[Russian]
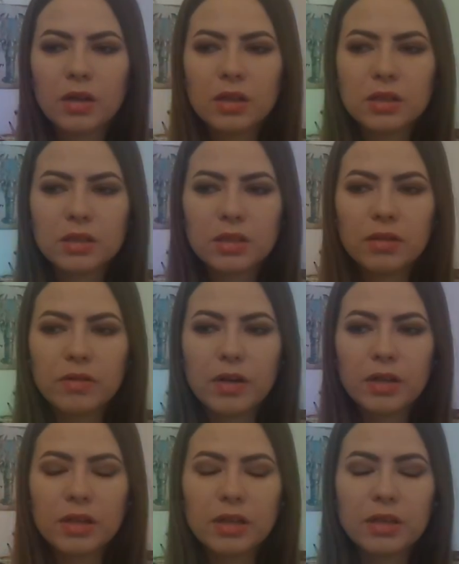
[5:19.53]

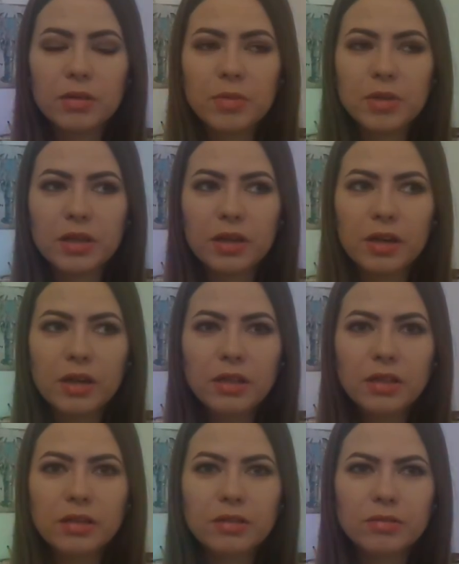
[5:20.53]
Острова, да,
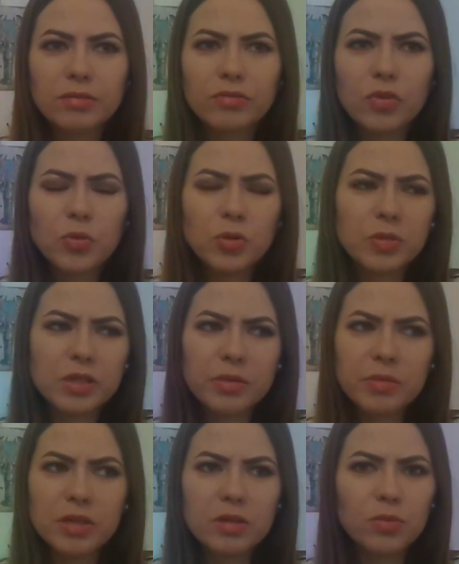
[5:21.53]
Доминикана. В общем, на
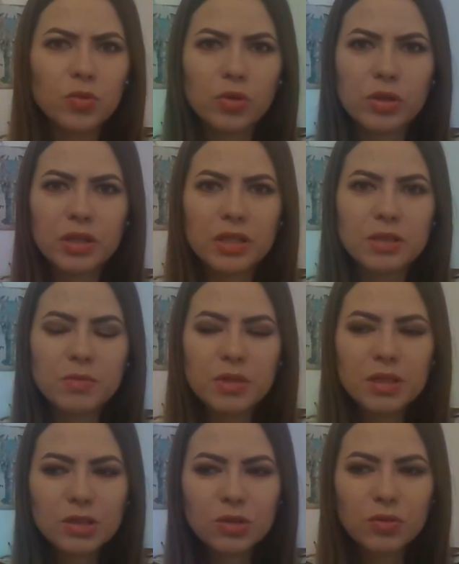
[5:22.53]
самом деле много есть
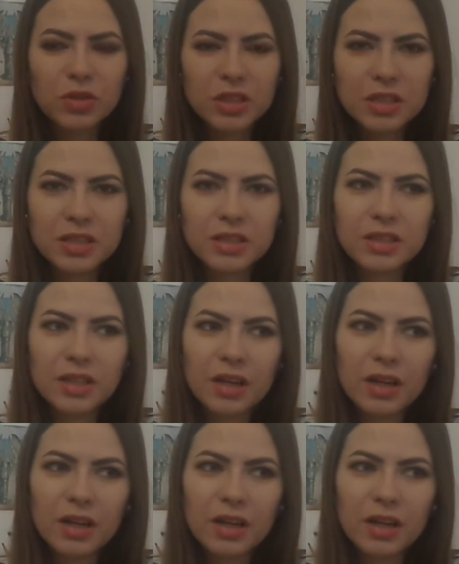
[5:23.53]
мест, но вот эти,